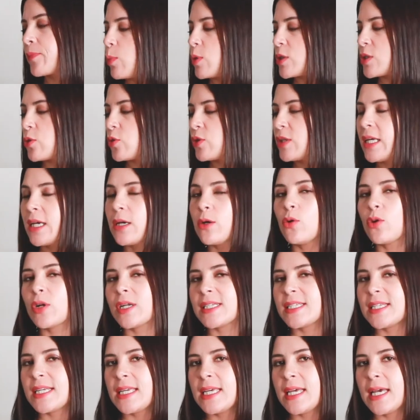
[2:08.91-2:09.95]
pues no tengo
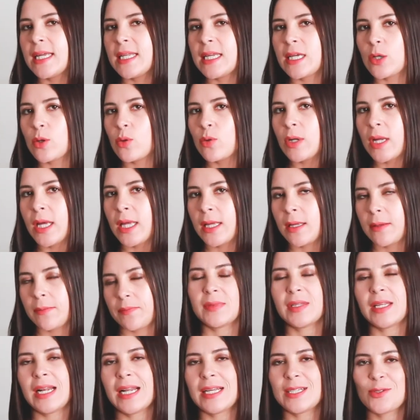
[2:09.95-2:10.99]
reseña en ninguna
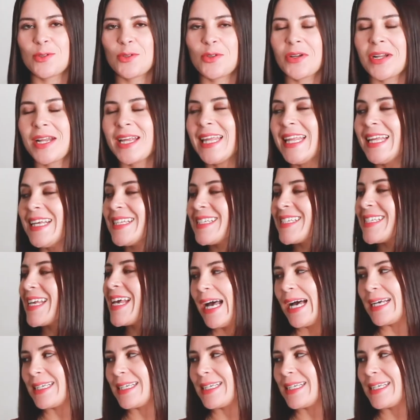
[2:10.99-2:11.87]
de las dos redes.